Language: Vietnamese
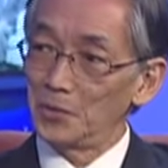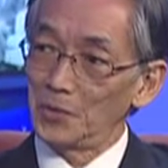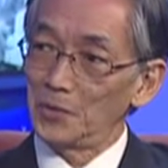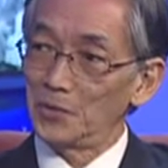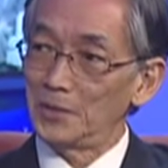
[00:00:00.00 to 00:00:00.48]
chuyện
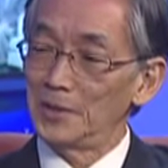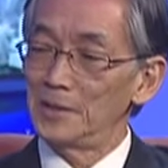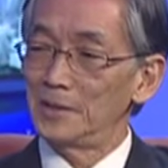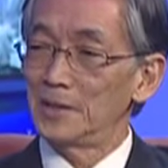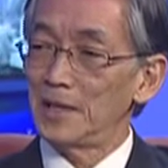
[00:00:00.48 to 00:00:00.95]
đó có thể
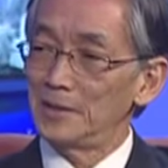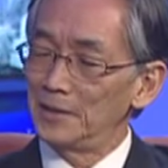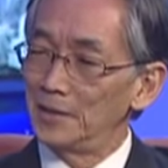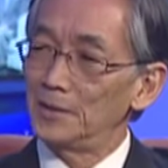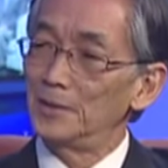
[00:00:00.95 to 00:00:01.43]
là cải
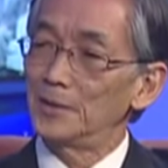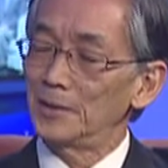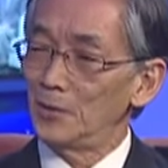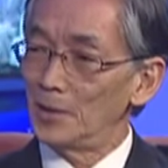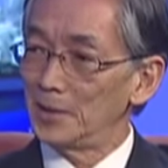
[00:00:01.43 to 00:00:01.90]
thiện được
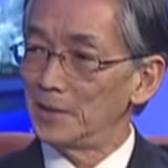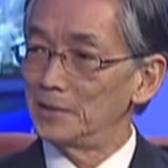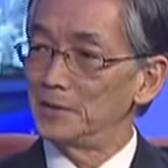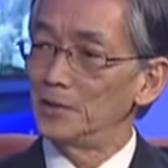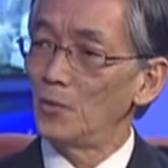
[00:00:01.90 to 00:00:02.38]
cái hoàn cảnh
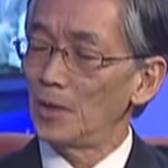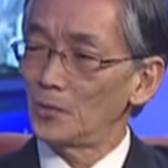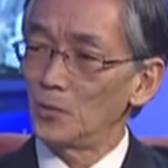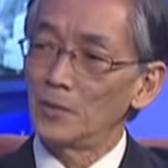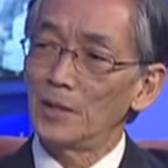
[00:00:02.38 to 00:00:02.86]
sinh hoạt
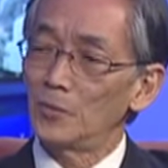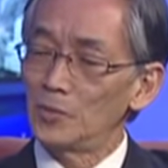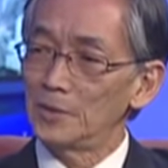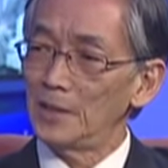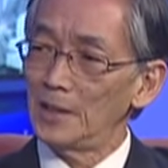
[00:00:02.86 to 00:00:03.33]
của các
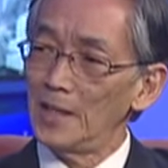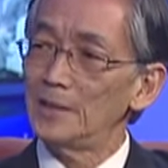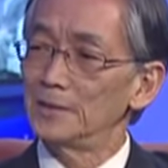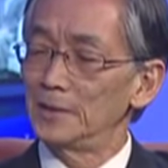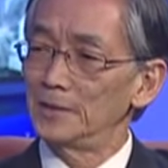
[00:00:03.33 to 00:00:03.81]
quốc gia
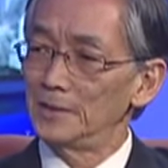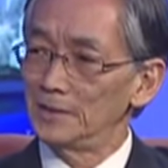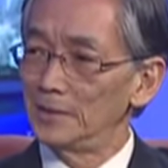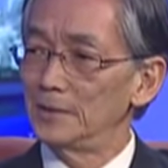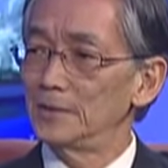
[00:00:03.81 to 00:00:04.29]
khác ở trên thế
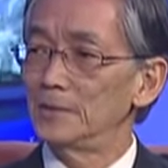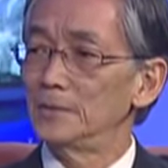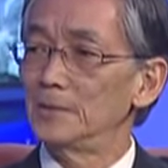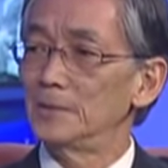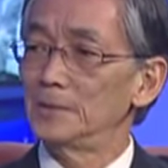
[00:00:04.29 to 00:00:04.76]
giới nữa thưa
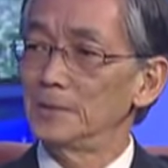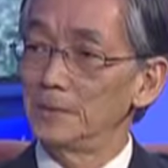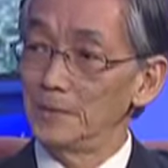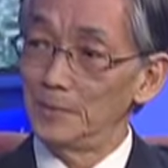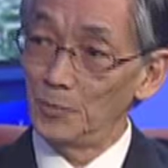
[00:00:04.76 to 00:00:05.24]
cô
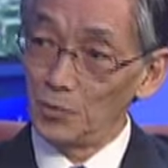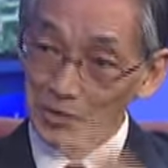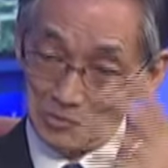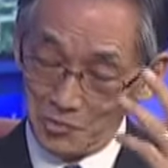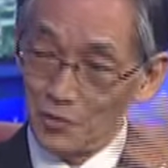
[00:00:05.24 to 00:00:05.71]
à, vâng. là một
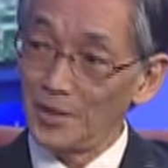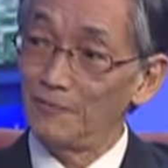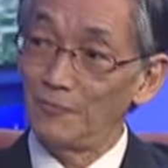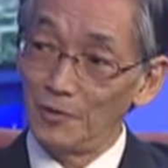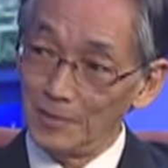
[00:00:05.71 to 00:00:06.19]
cái có
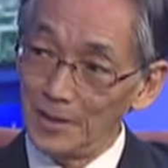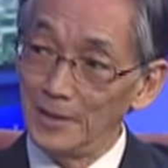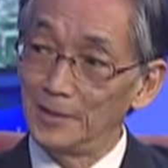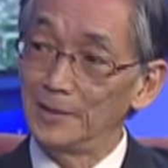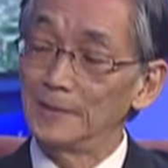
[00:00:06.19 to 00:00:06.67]
tham vọng khá lớn